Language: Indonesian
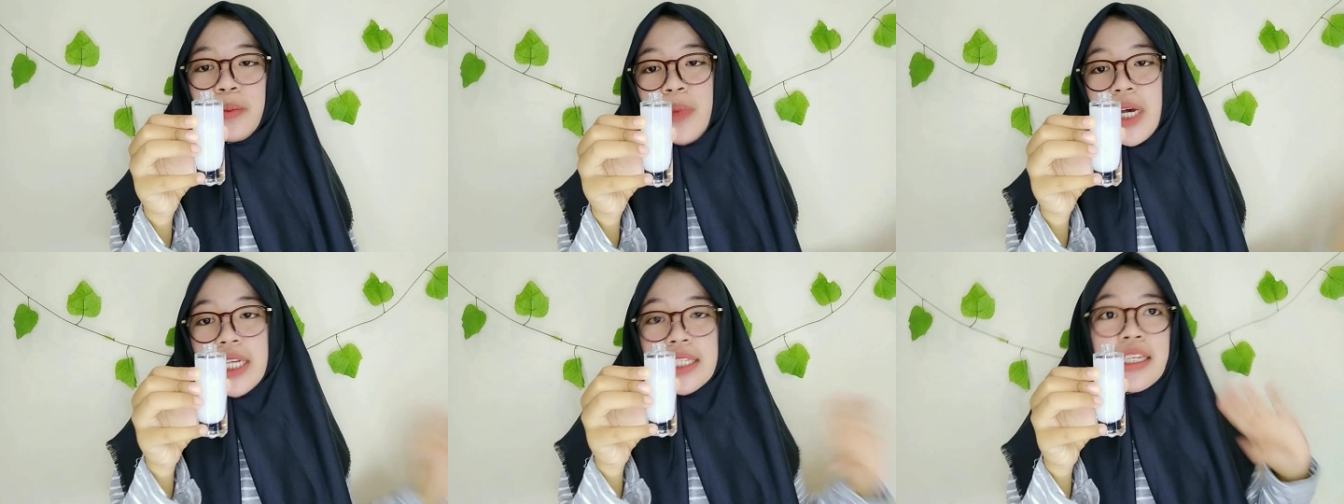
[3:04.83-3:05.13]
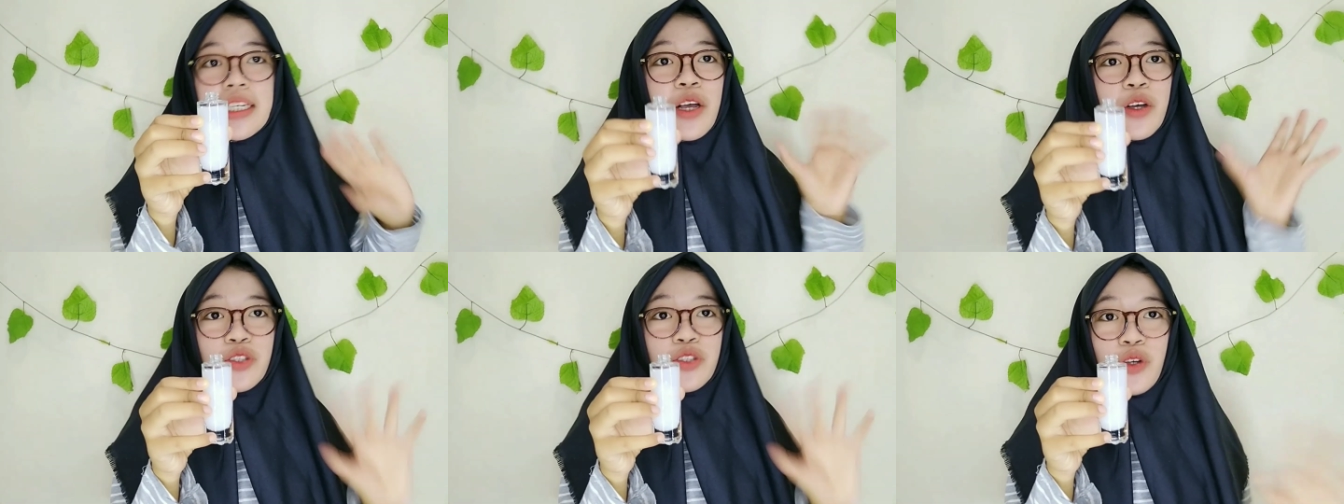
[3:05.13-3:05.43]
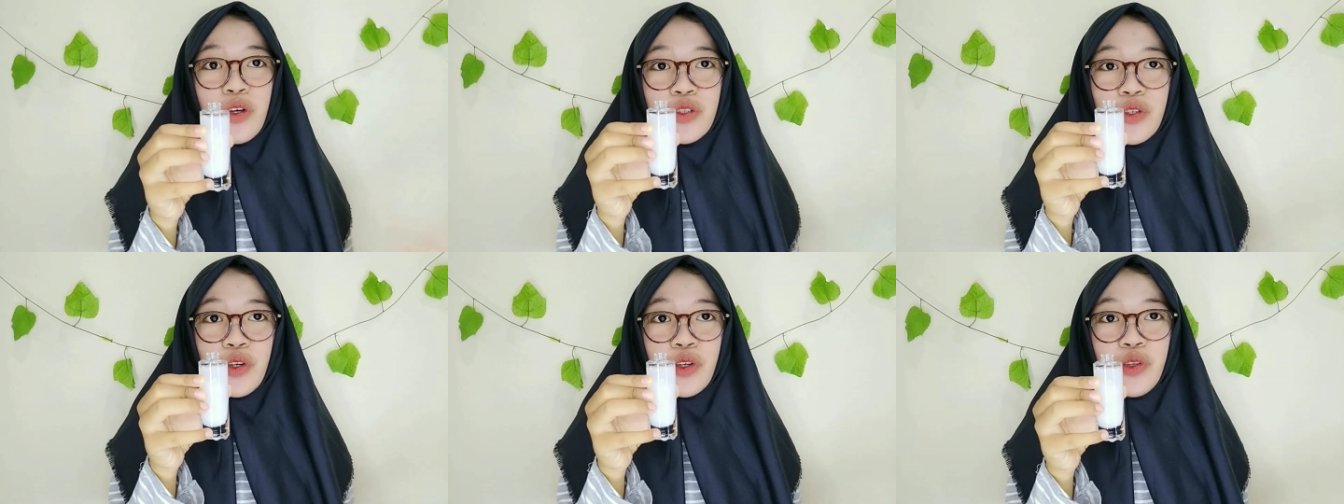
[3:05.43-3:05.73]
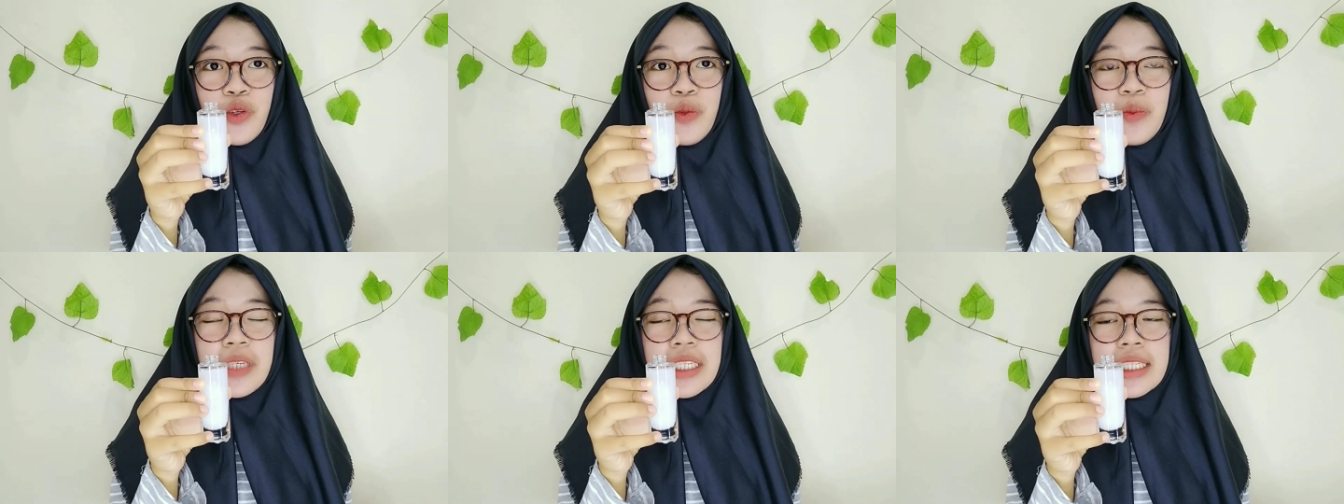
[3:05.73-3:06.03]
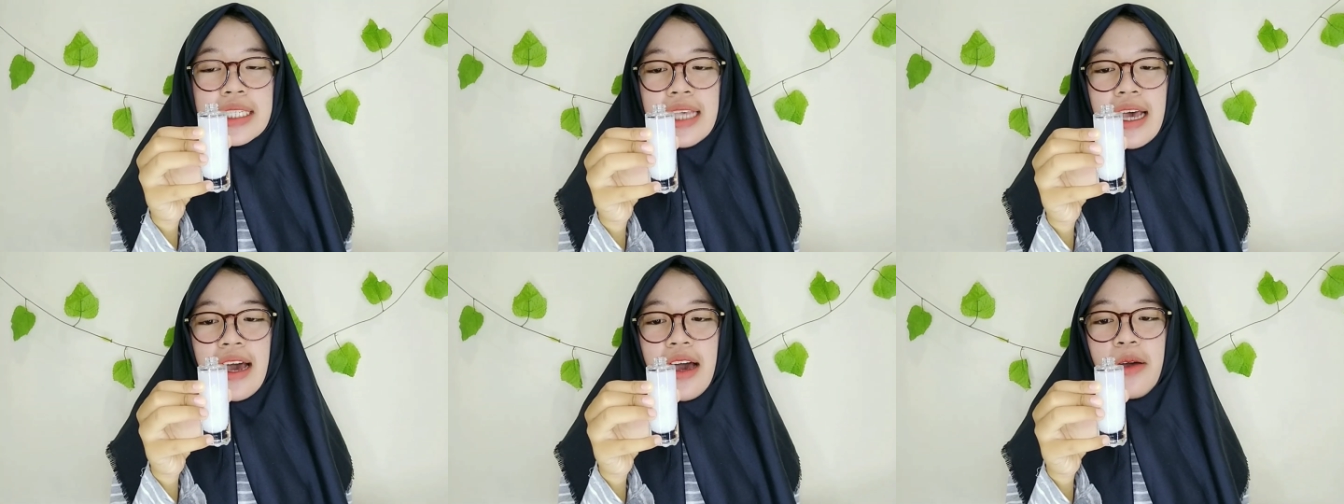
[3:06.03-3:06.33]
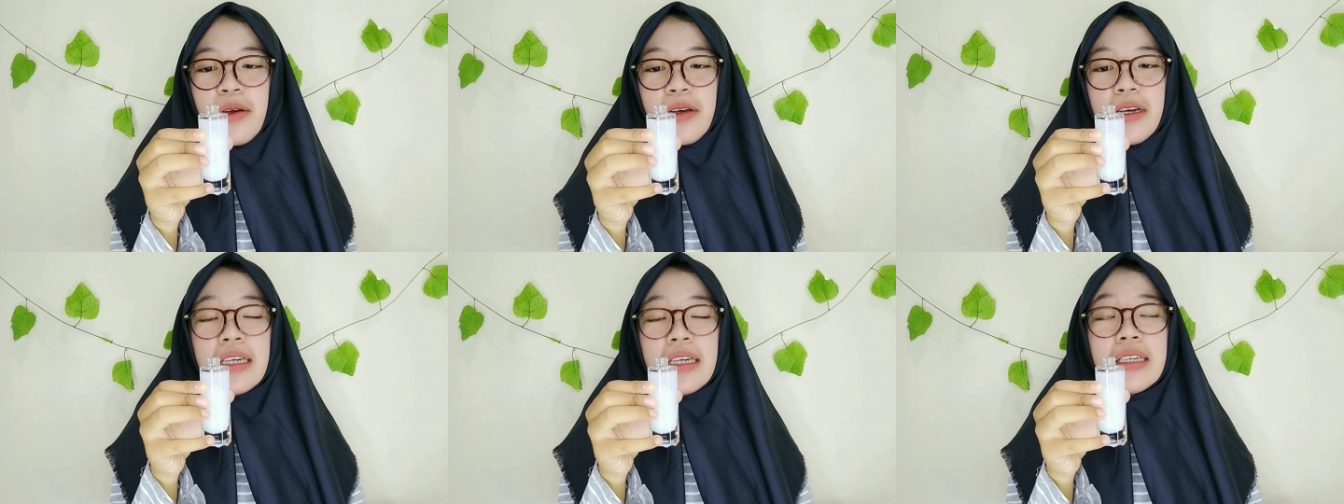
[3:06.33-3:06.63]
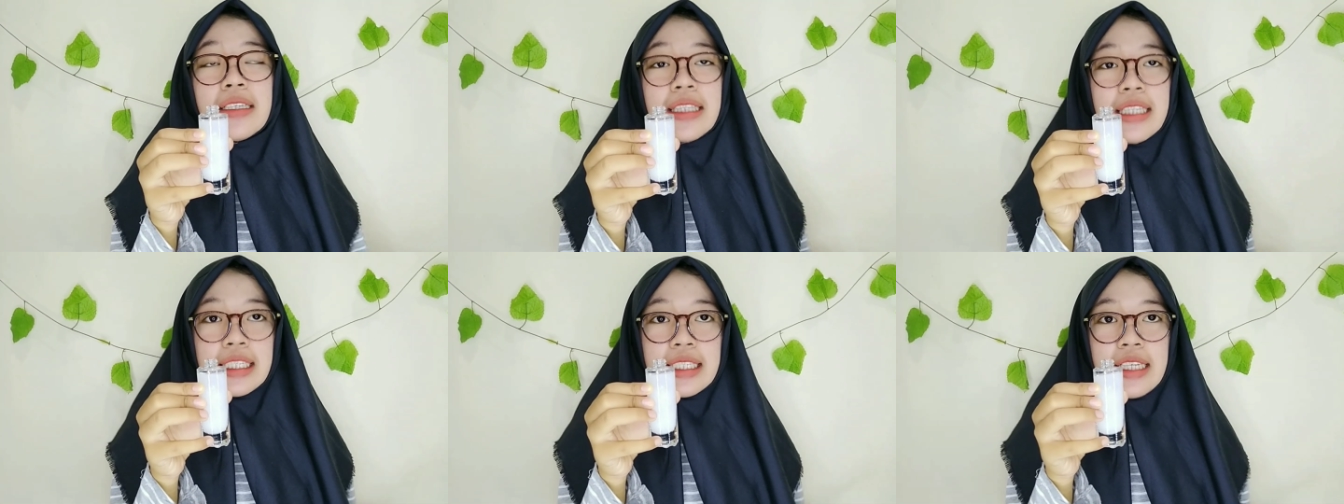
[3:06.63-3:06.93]
pas dikocok-kocok itu bisa
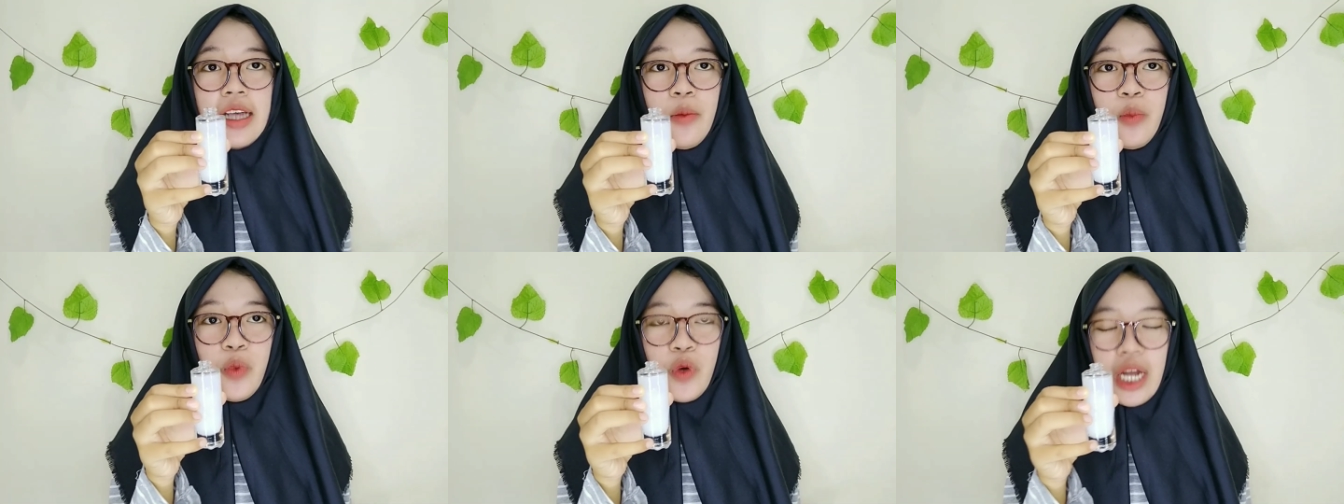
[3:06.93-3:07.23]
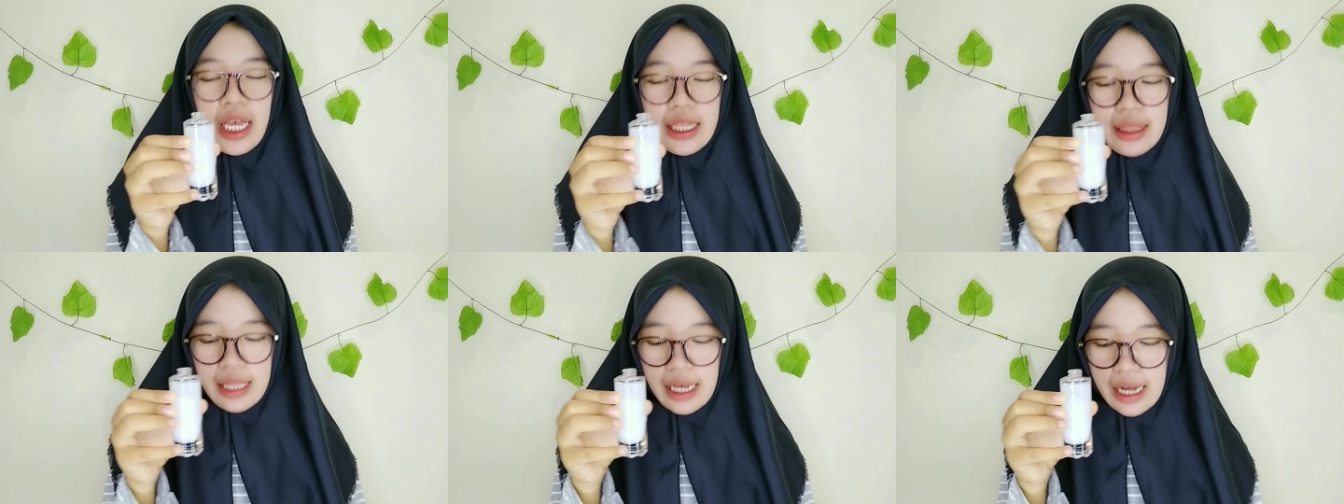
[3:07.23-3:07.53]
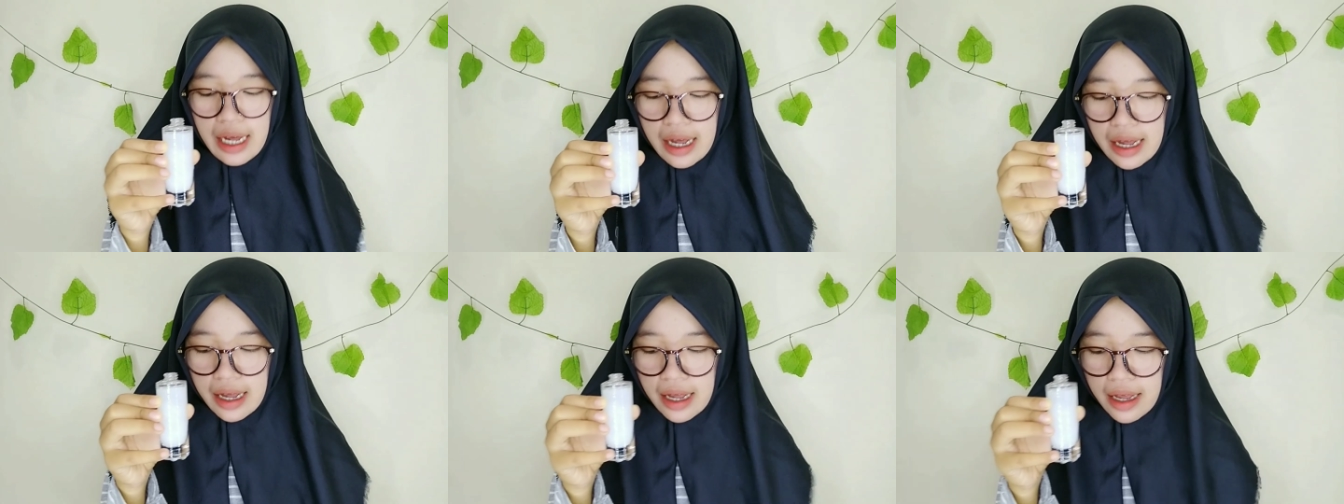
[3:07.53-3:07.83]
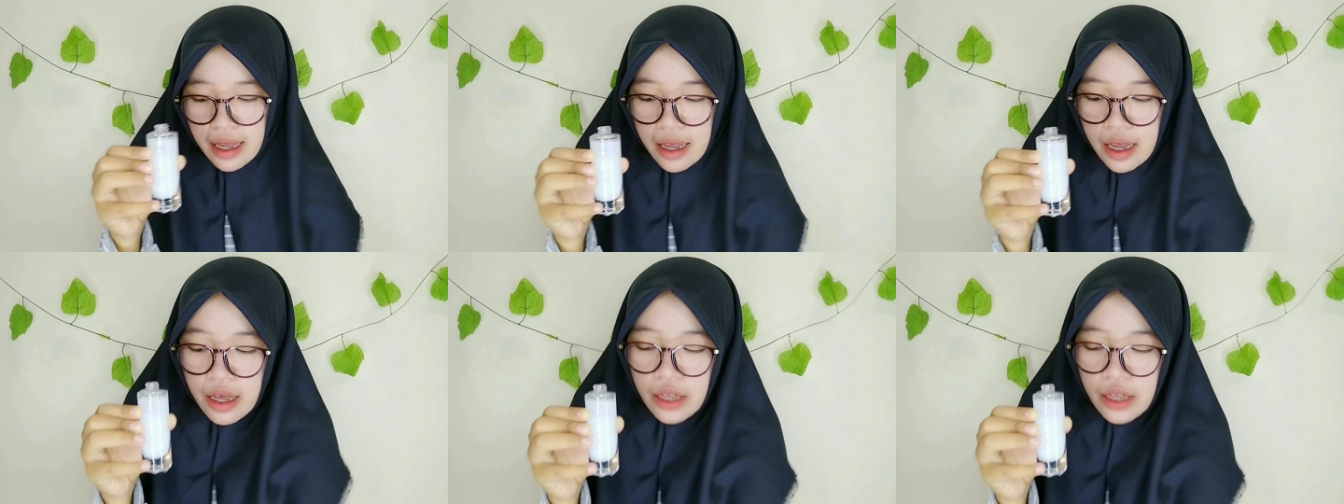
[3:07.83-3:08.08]
tercampur rata